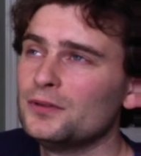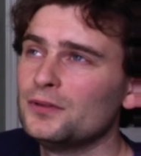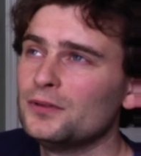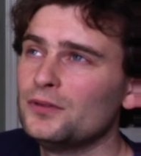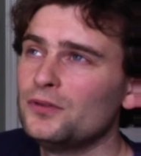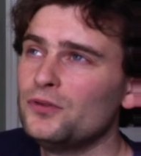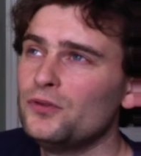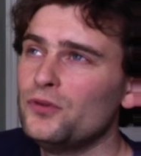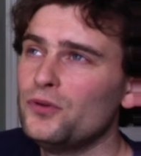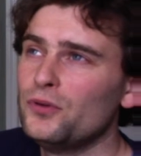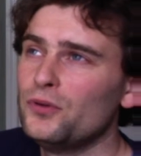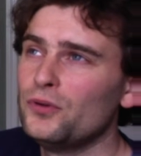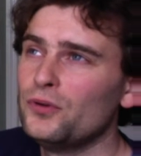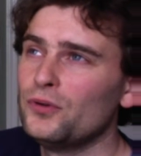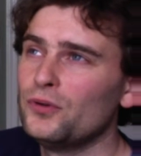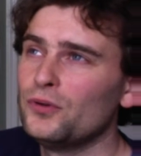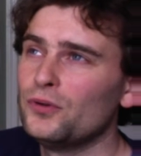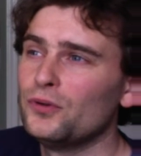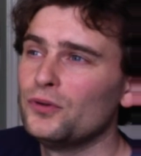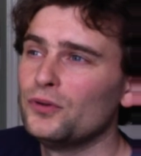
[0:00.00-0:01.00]

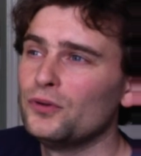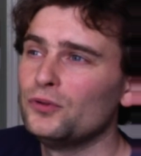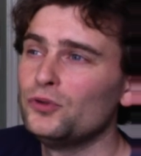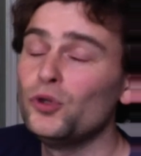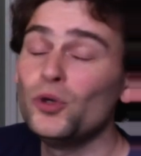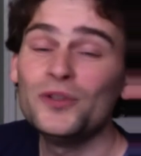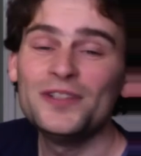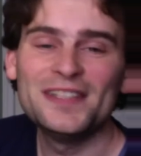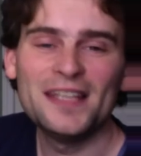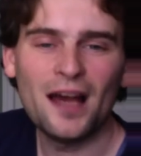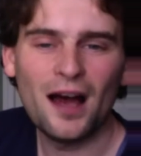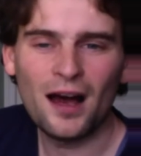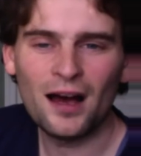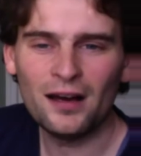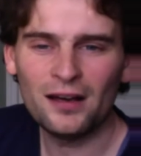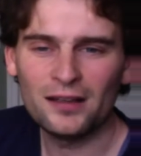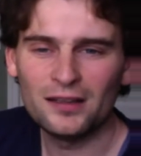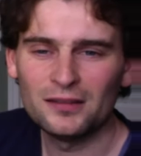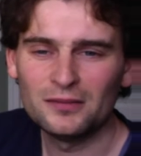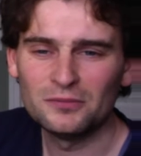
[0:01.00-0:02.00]

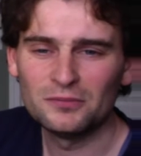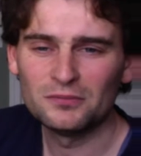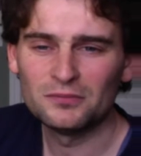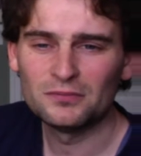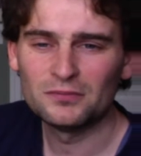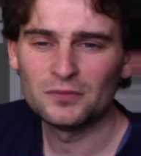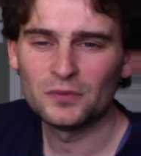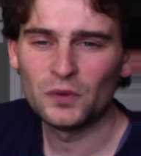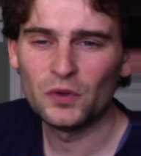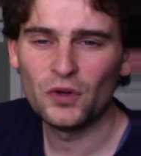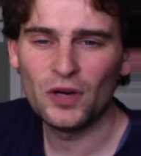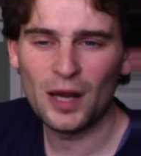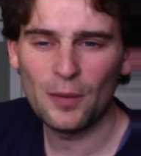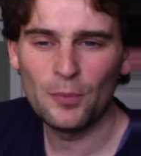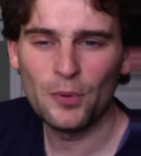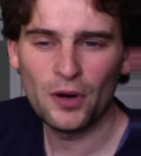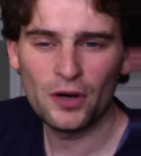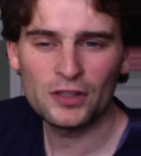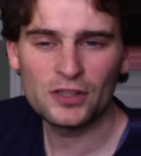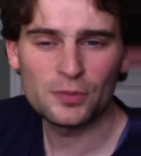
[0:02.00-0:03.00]
d'audiard de, de la
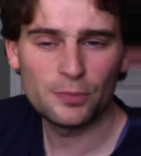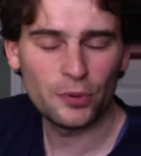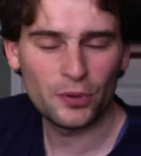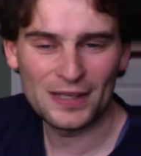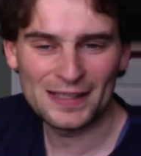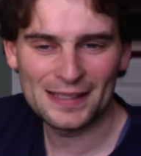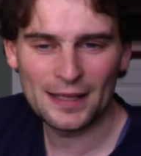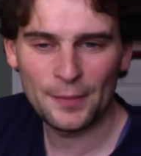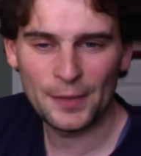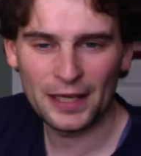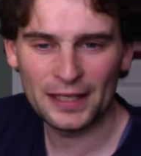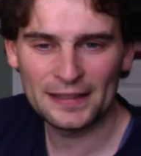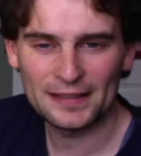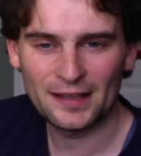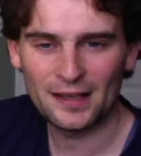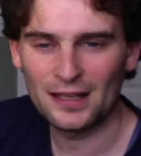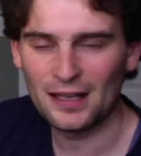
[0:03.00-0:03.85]
boxe pour les Américains.